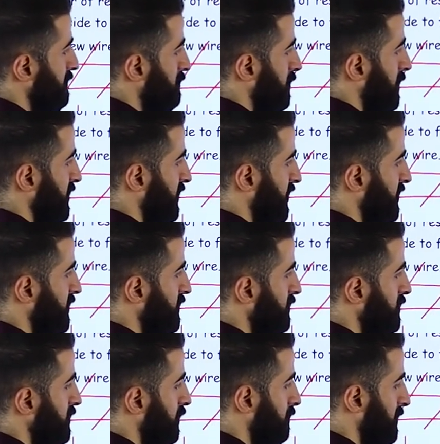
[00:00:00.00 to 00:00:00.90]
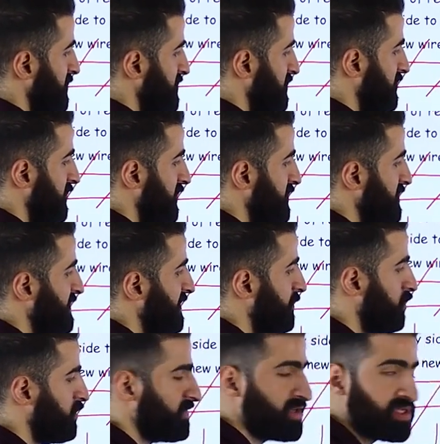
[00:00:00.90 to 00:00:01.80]
جنب بعض كده بحيث ان اللينس
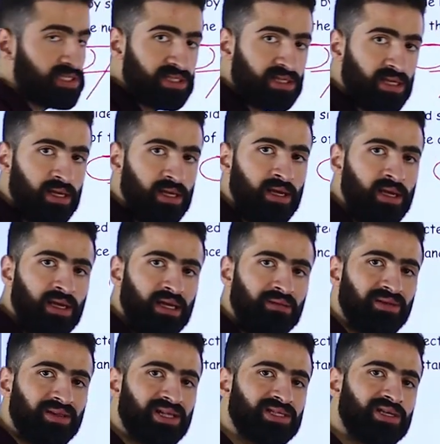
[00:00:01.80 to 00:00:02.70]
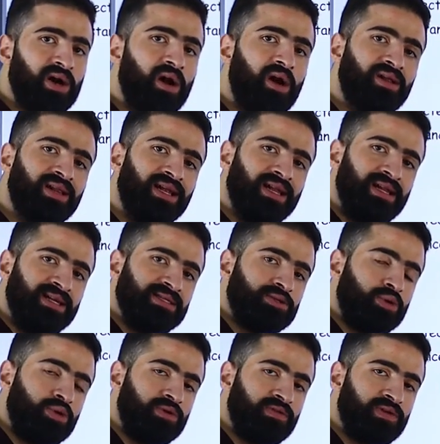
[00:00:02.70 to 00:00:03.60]
يبقى 1 اوفر 3 يبقى انت صغرت
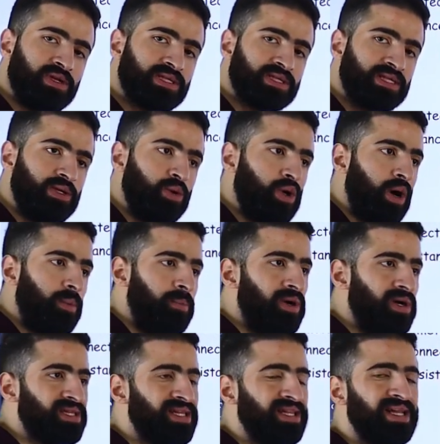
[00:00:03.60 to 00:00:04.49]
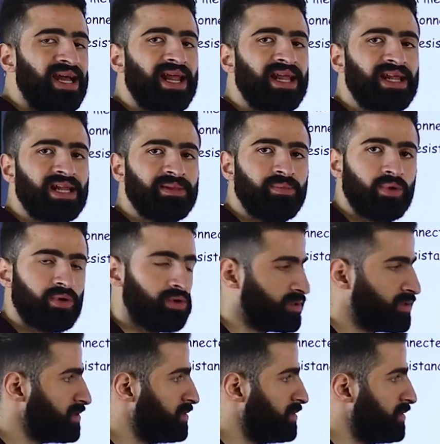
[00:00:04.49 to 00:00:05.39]
اللينس 1 اوفر 3 وكبرت الاريا ثلاث
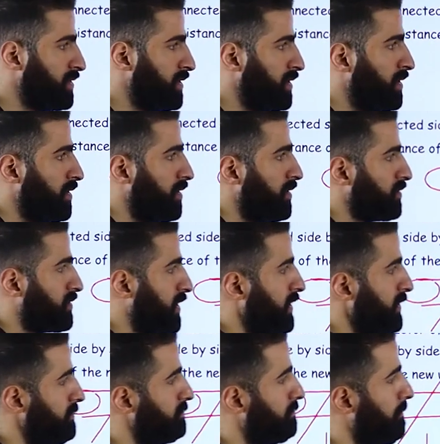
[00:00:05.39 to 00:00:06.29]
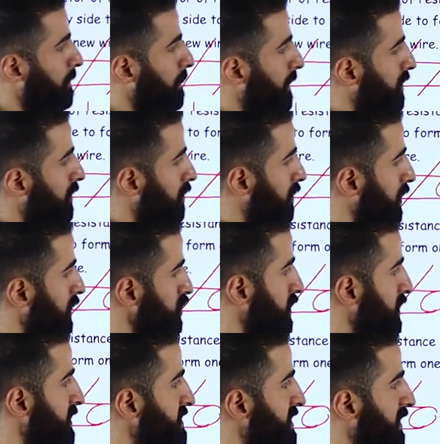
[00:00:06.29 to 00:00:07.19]
مرات اوكي
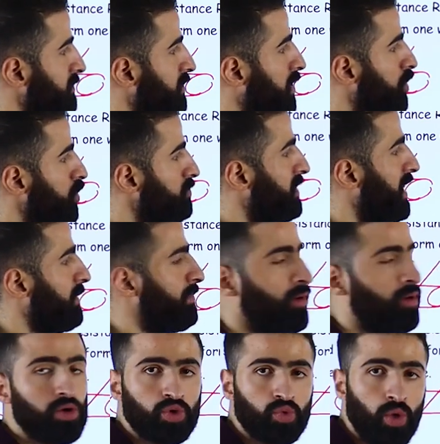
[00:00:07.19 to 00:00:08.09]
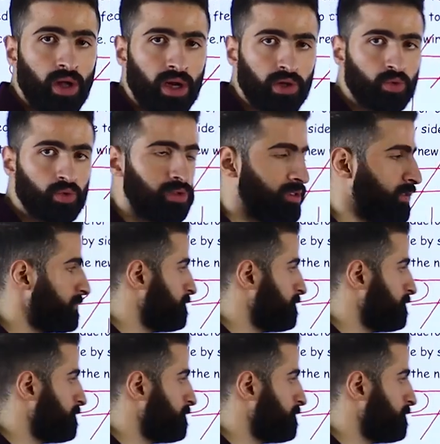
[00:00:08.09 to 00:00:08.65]
عشان كده استخدمت القانون بتاع الباور 2 على طول